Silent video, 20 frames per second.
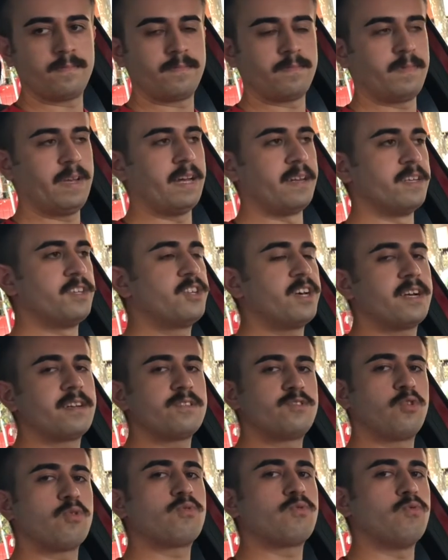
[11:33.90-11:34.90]
Yani içeride
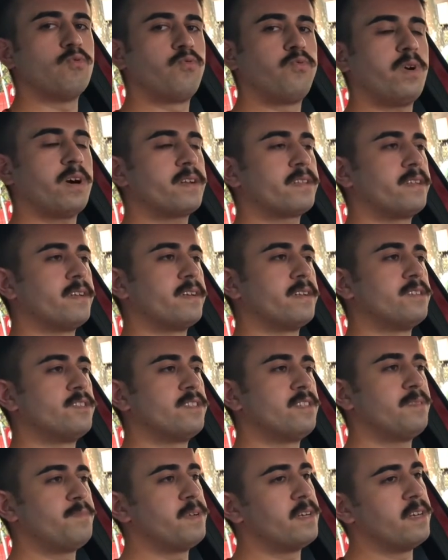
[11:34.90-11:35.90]
çok ufak
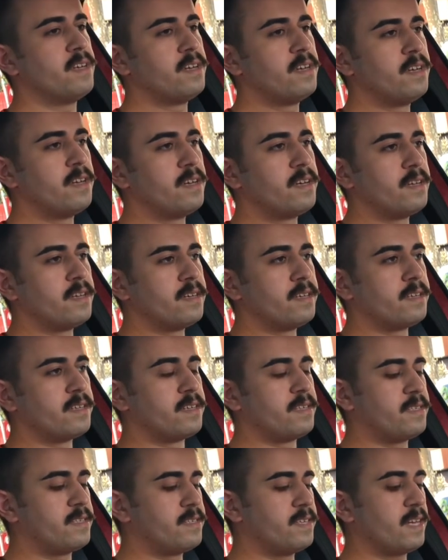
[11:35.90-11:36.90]
derecede bir
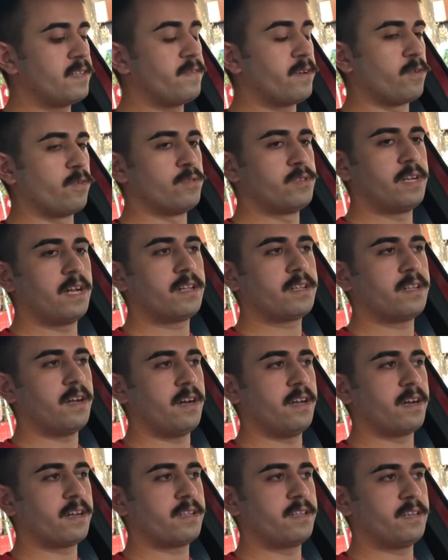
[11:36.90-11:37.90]
hissiyat var. Özellikle
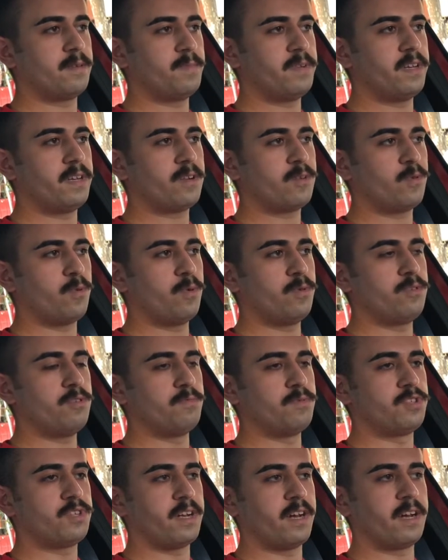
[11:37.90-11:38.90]
ayaklarımı yere koyduğum
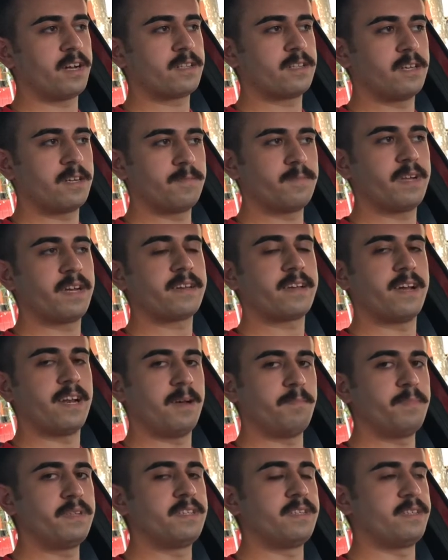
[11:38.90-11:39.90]
için ayaklarımdan
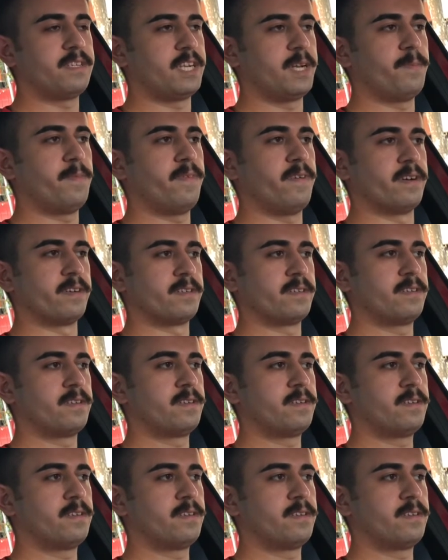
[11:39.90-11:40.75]
gelen bir titreme var.